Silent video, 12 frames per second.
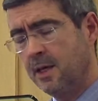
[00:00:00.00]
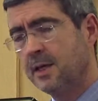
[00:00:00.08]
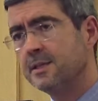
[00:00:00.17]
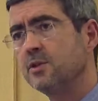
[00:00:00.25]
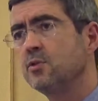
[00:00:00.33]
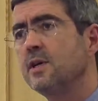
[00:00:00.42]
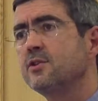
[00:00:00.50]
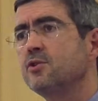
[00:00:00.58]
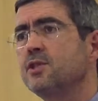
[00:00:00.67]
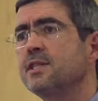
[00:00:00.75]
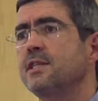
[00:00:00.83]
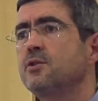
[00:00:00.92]
Sin duda,
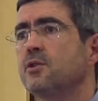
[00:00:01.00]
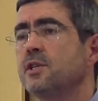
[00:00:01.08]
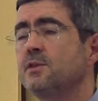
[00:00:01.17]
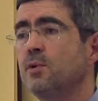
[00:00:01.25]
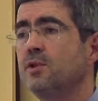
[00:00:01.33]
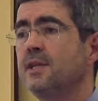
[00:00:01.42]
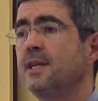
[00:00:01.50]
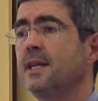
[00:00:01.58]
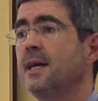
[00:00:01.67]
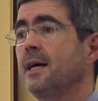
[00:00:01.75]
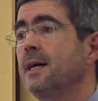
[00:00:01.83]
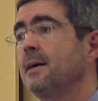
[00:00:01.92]
estos éxitos responden
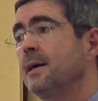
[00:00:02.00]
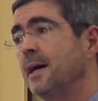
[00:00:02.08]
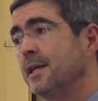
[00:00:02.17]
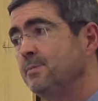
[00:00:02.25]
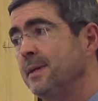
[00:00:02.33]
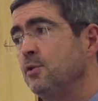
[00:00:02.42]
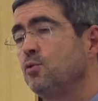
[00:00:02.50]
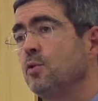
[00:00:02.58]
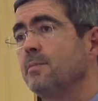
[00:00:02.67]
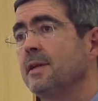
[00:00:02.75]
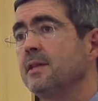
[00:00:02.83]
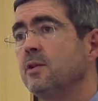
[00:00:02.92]
al espíritu
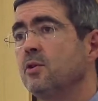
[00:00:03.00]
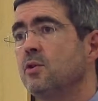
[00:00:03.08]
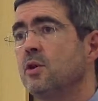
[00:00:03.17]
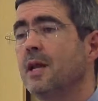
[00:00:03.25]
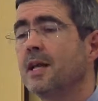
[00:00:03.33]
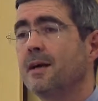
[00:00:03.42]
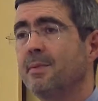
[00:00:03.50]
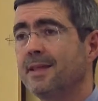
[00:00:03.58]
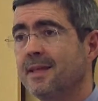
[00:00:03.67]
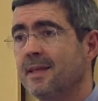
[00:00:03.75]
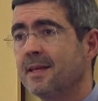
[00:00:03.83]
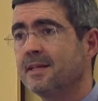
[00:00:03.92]
emprendedor, a la
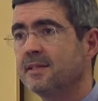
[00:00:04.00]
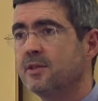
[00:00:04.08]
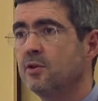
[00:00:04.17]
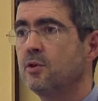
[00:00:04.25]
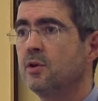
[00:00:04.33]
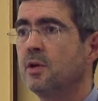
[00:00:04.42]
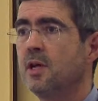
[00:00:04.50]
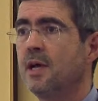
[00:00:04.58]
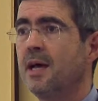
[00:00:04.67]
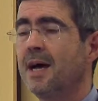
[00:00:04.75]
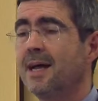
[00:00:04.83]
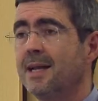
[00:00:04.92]
capacidad de gestión,
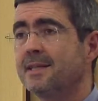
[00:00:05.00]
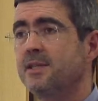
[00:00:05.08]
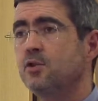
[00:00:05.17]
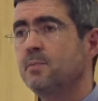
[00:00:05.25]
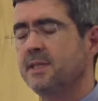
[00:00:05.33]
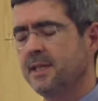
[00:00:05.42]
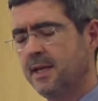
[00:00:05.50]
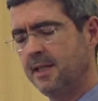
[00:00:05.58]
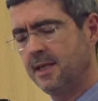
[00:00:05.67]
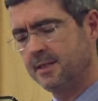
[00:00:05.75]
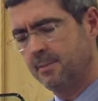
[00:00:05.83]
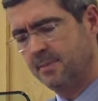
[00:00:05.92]
al éxito empresarial
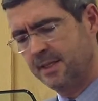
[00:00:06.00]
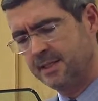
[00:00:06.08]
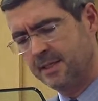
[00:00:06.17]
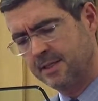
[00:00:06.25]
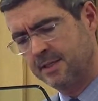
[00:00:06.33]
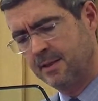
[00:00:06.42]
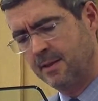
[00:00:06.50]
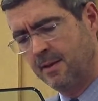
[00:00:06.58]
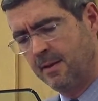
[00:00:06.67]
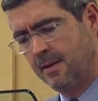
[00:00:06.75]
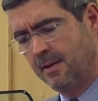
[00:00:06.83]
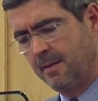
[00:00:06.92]
de las empresas,
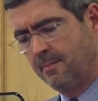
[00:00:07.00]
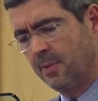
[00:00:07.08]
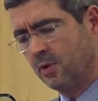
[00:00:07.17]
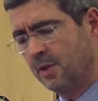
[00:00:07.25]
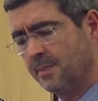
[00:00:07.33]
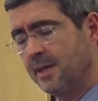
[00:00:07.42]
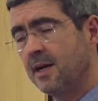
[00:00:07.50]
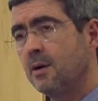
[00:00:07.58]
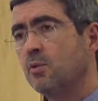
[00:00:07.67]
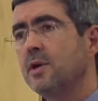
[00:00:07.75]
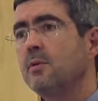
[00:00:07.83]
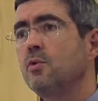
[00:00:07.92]
pero también a la
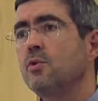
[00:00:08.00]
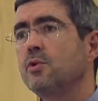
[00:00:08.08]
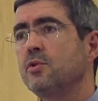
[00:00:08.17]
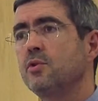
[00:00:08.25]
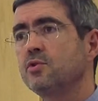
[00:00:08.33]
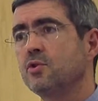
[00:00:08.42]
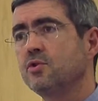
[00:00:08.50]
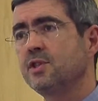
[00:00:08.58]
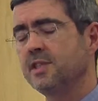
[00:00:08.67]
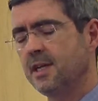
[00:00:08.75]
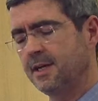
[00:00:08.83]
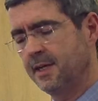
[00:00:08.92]
buena evolución de los
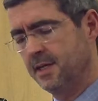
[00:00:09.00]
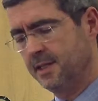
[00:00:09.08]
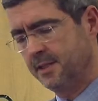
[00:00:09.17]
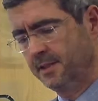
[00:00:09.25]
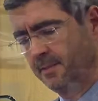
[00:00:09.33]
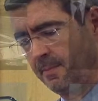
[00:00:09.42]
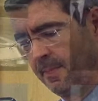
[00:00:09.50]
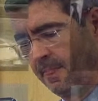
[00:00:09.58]
costes salariales.